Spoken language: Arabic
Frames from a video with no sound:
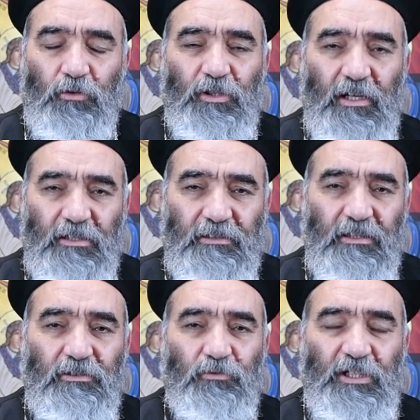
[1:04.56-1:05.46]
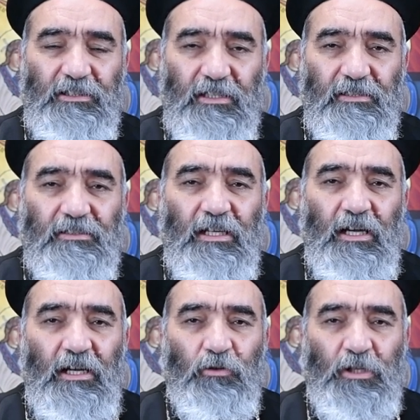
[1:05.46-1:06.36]
ويخطط ويدرس
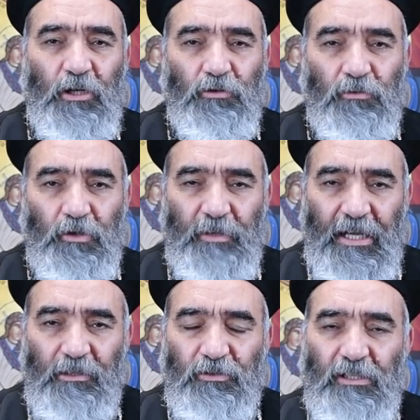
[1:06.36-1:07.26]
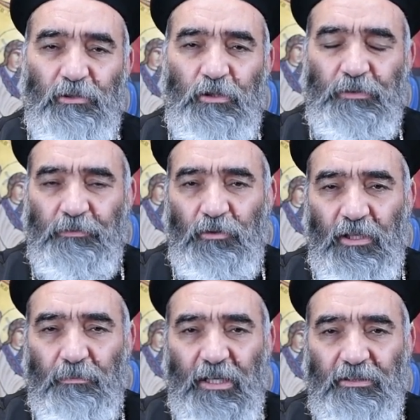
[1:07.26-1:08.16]
وياخد الامور بعقله زي ما شفنا في لو
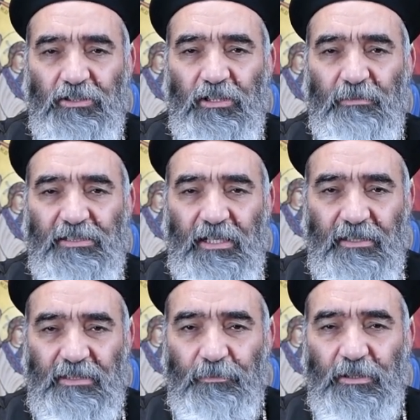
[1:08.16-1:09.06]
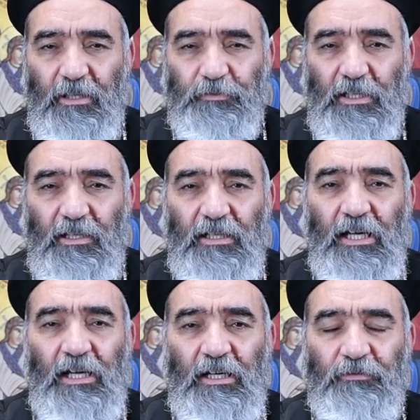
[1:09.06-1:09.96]
14 مثلا حساب النفقه
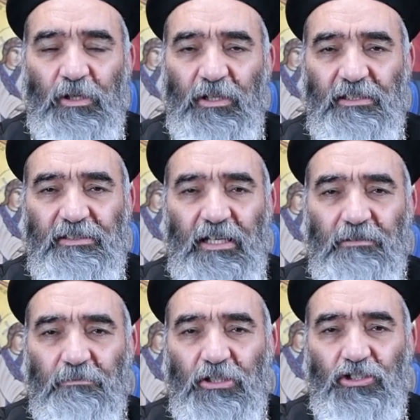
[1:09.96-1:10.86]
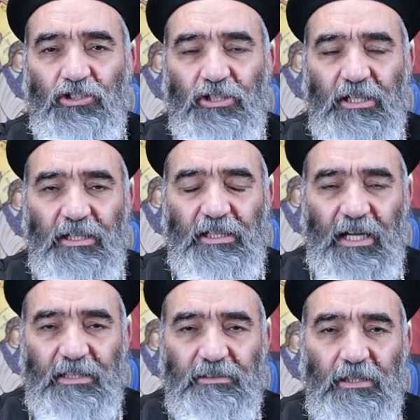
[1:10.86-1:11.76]
فهو انسان مش آه،
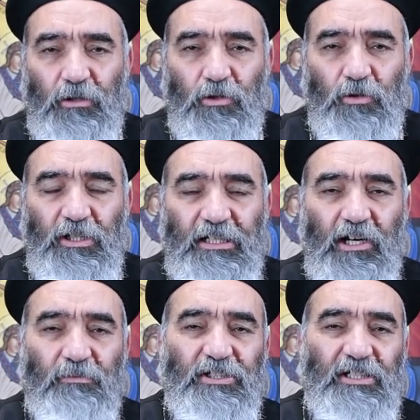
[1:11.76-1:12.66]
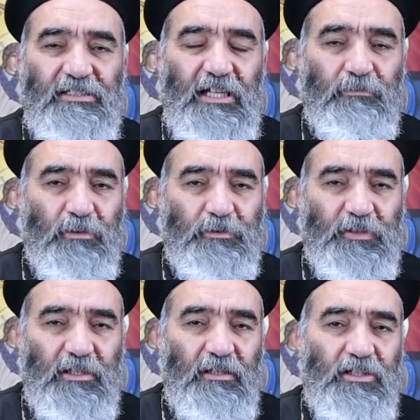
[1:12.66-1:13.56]
يعني تواكلي او مش انسان ما
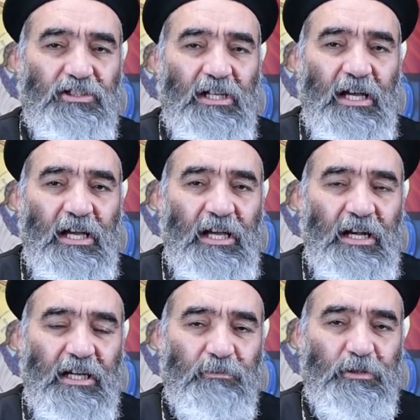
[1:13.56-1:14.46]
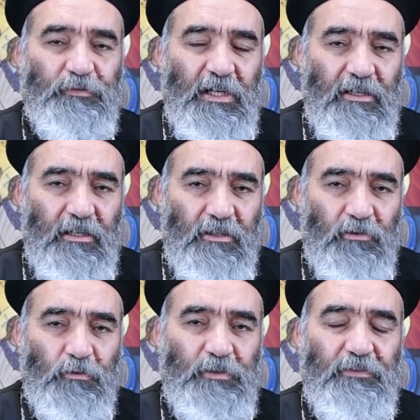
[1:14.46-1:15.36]
بيفكرش لكن بيفكر
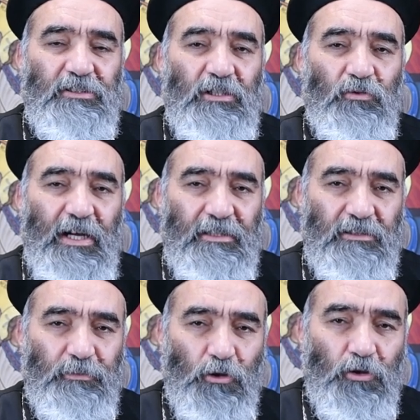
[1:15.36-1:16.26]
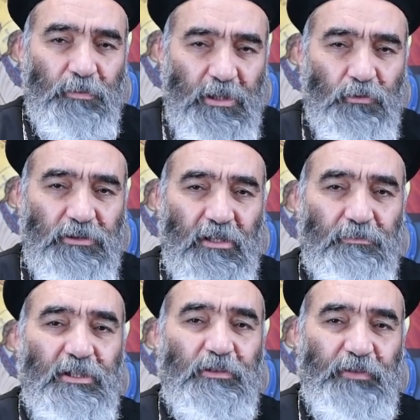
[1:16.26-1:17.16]
وفي نفس الوقت بيطلب قوه
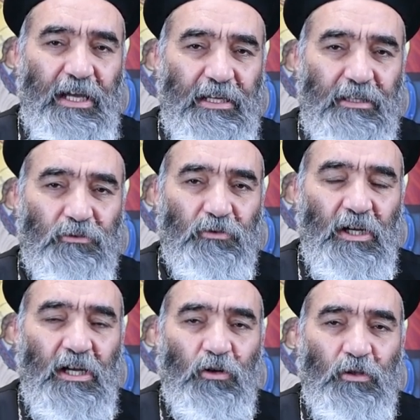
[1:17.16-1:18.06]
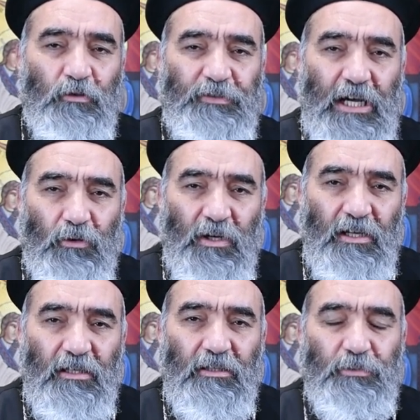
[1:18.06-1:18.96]
ربنا في حياته ولو في
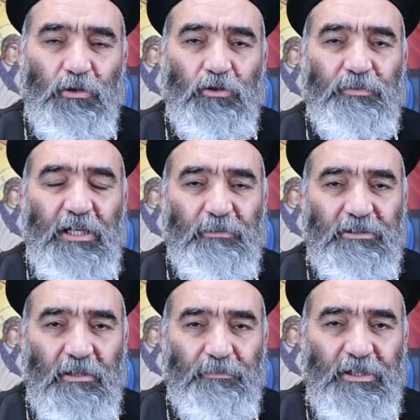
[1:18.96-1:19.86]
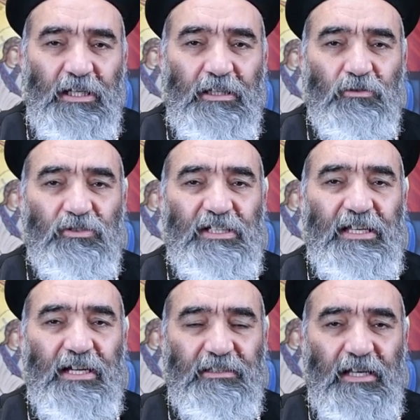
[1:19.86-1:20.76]
عوائق بيطلب نعمه ربنا انه
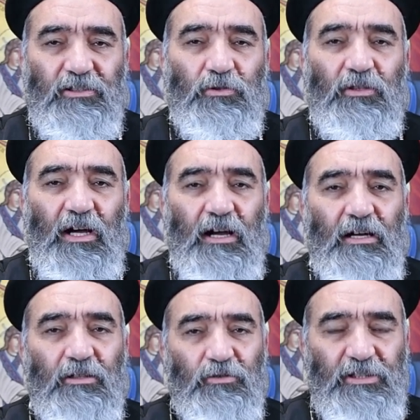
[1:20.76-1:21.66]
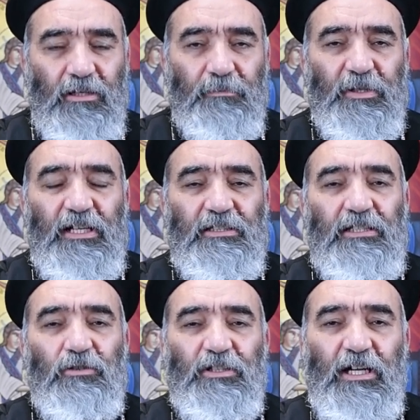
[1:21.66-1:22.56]
ازاي يكتاس كل عائق وازاي ربنا
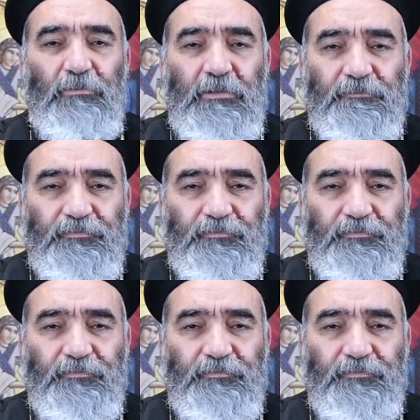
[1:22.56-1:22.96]
يديله نعمه